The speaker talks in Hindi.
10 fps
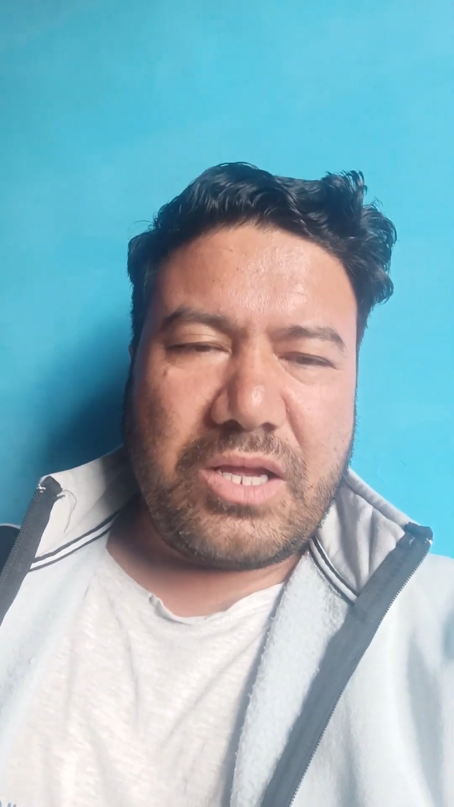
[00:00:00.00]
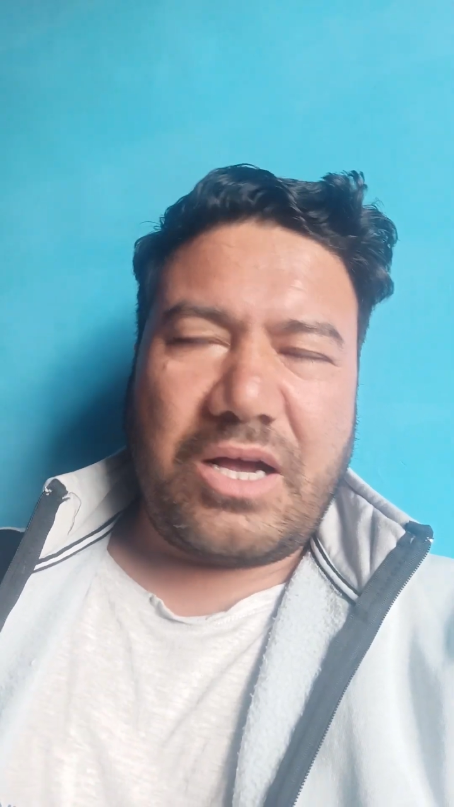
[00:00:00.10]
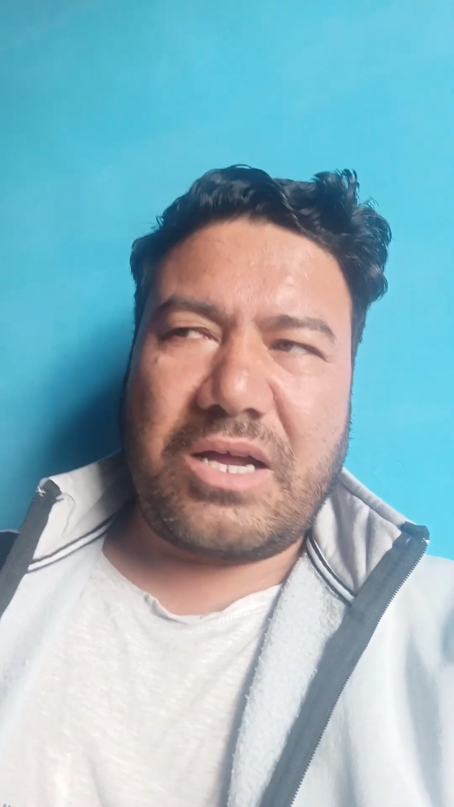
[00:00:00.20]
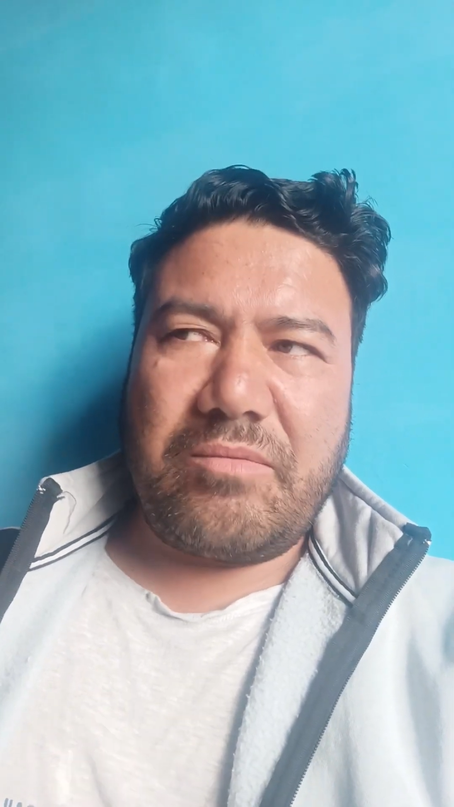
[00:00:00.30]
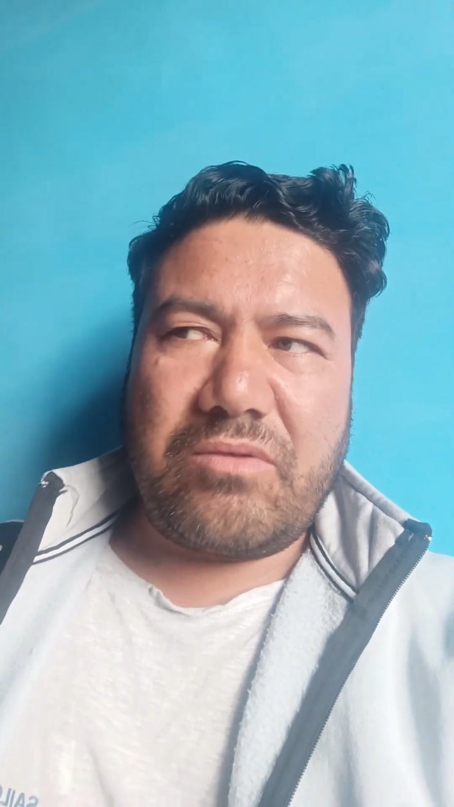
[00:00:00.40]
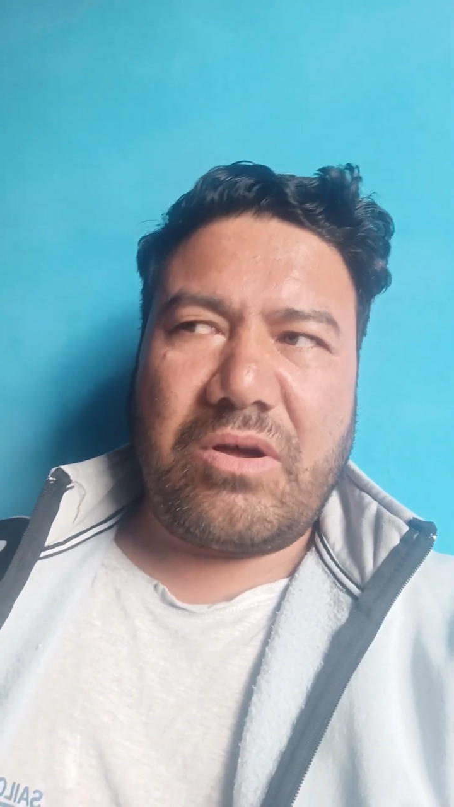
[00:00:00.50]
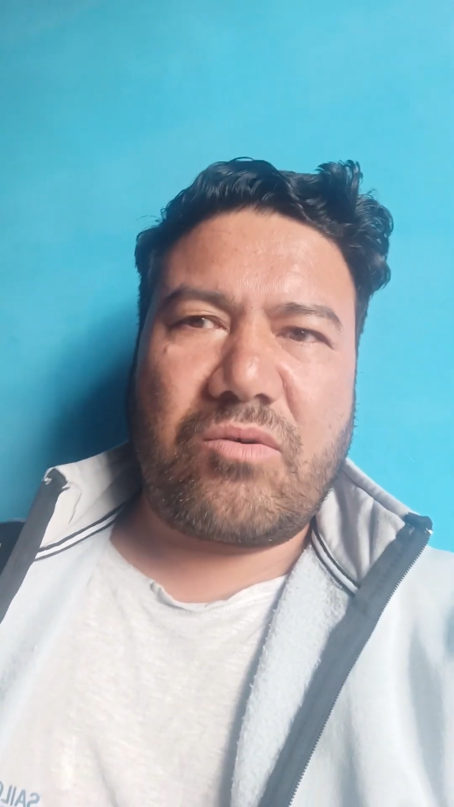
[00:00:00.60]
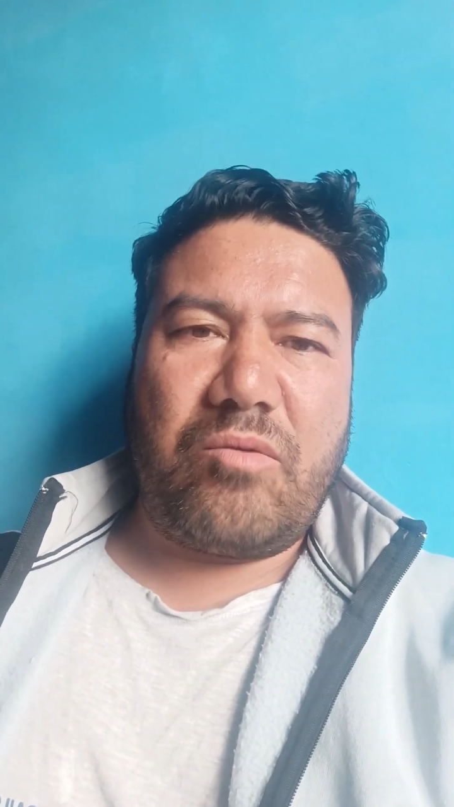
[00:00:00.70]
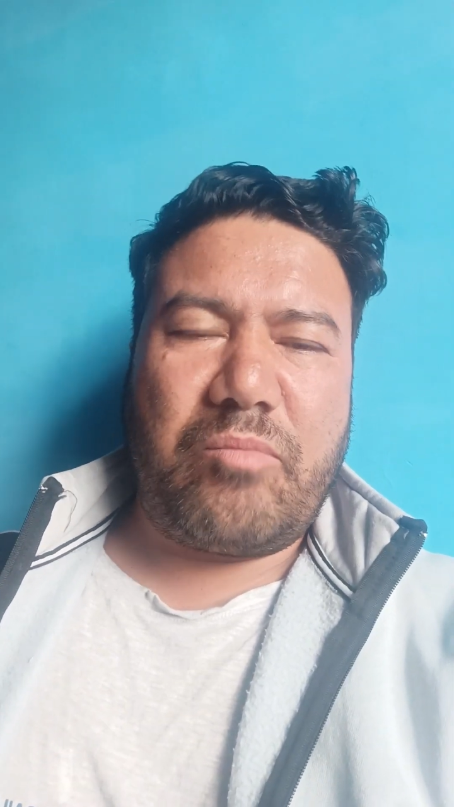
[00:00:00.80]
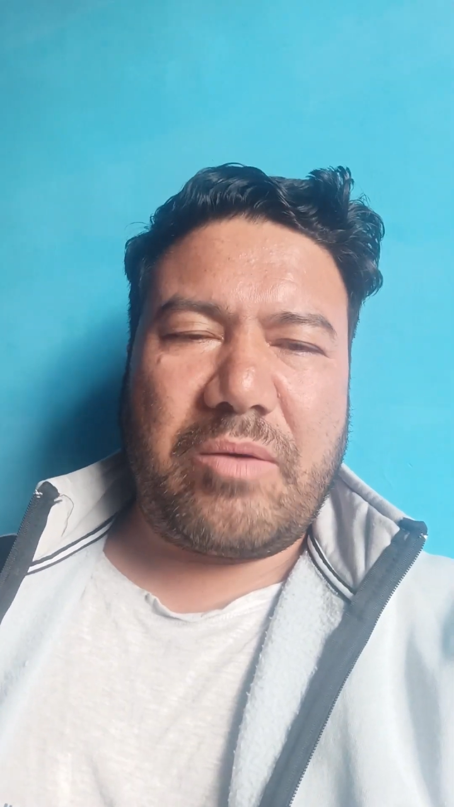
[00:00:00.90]
अगर मेरे वहाँ
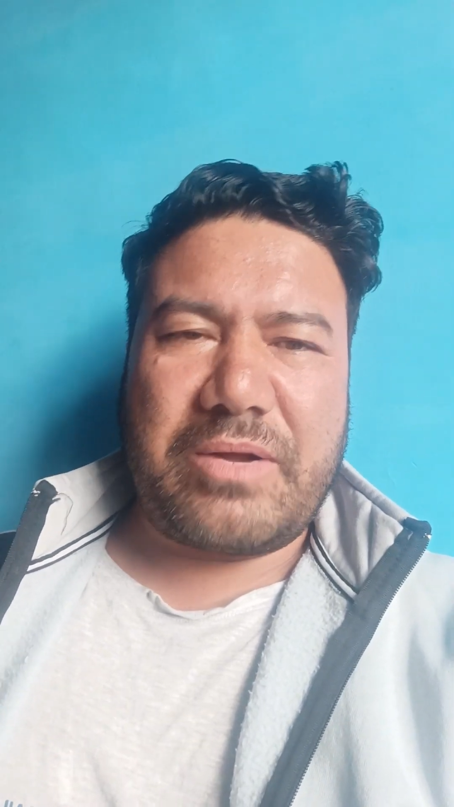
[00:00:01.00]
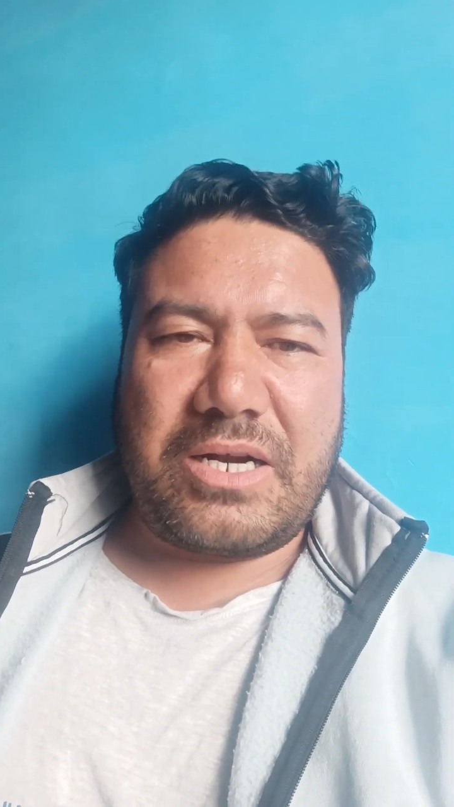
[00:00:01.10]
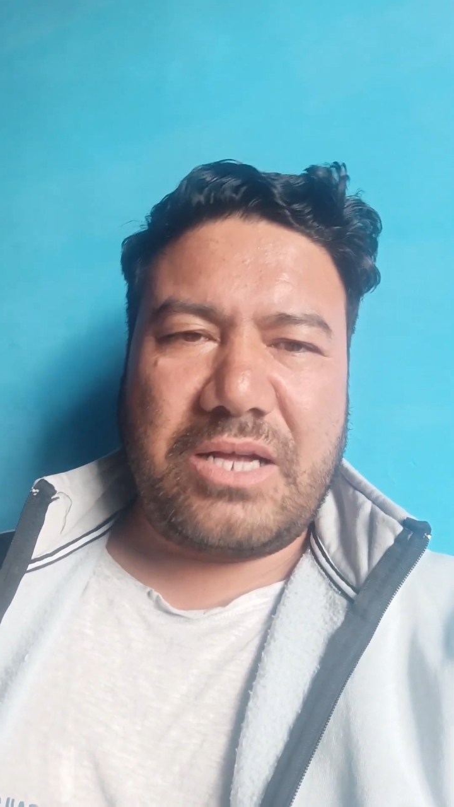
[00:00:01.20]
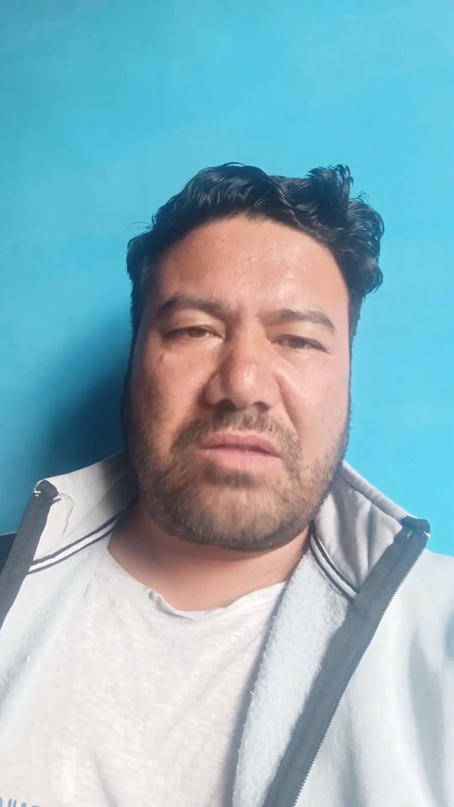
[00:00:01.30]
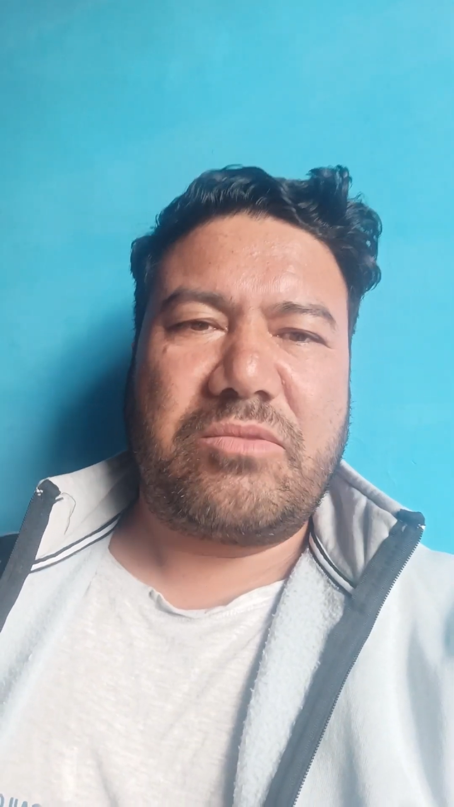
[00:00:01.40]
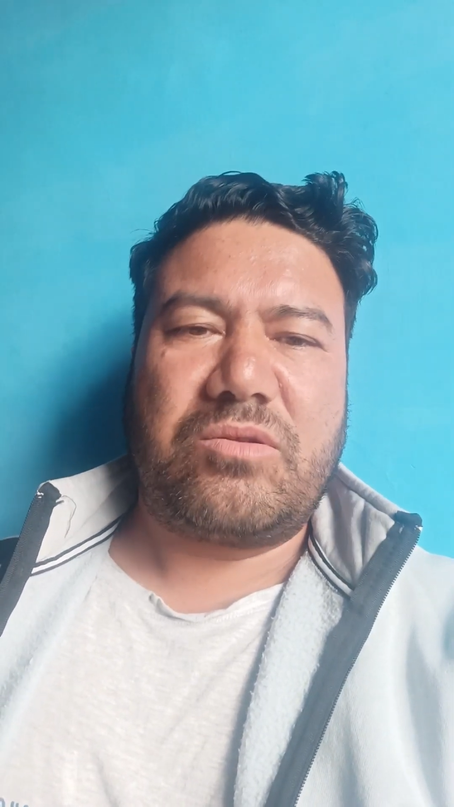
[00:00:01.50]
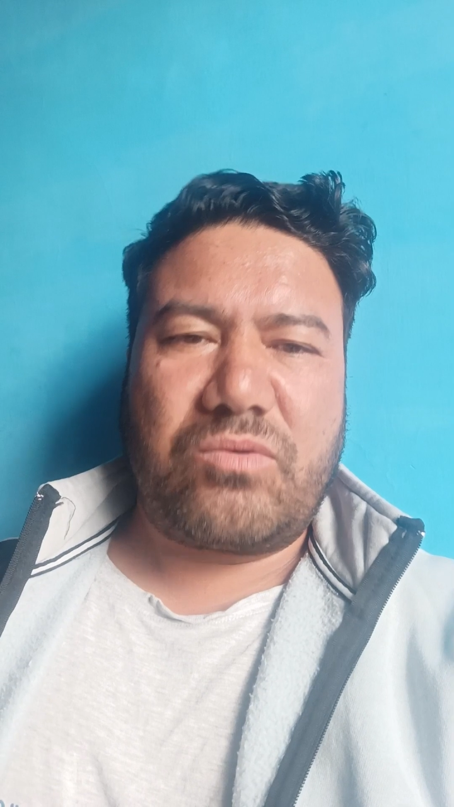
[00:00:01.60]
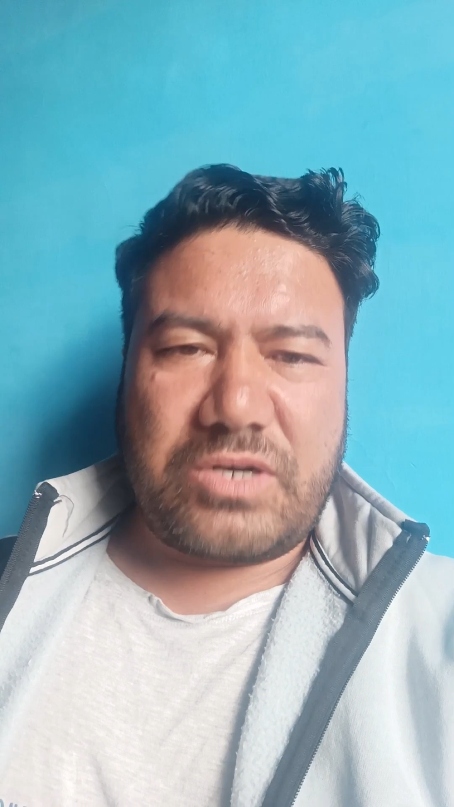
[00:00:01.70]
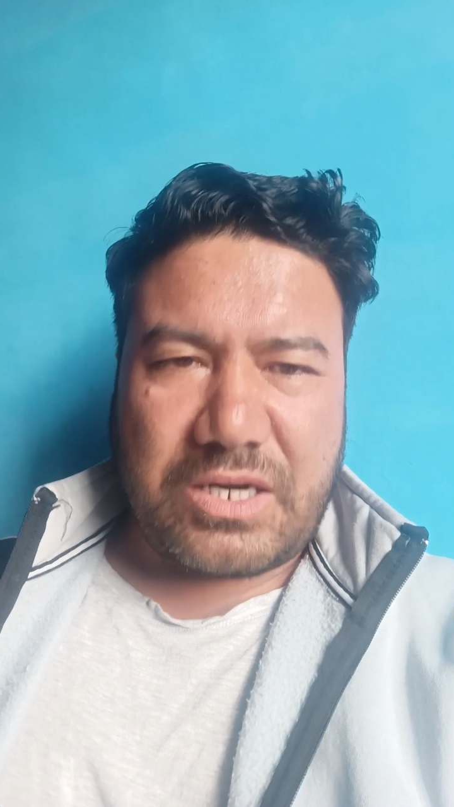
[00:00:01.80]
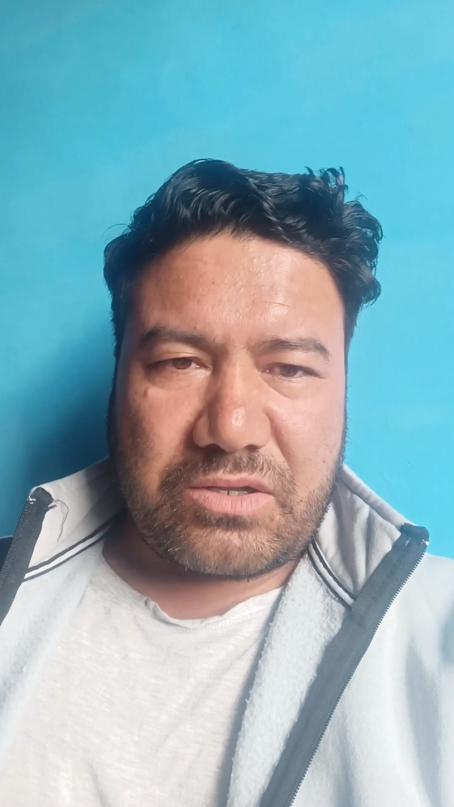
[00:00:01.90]
गोम्पा बनाना है तो मैं तुम लोग को
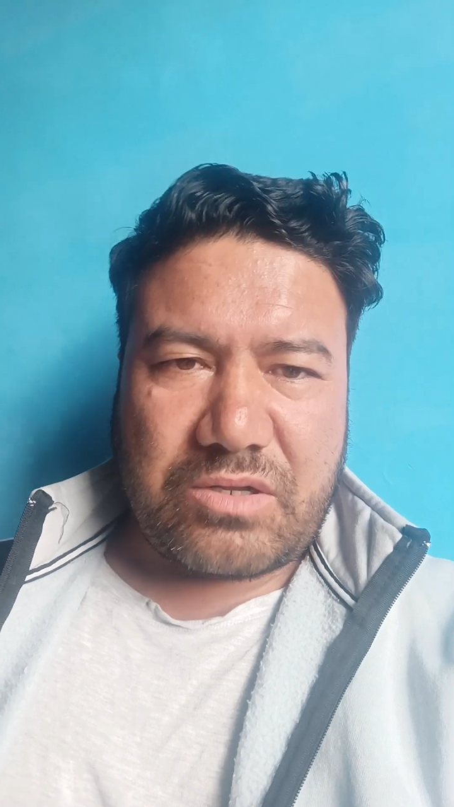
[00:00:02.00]
डर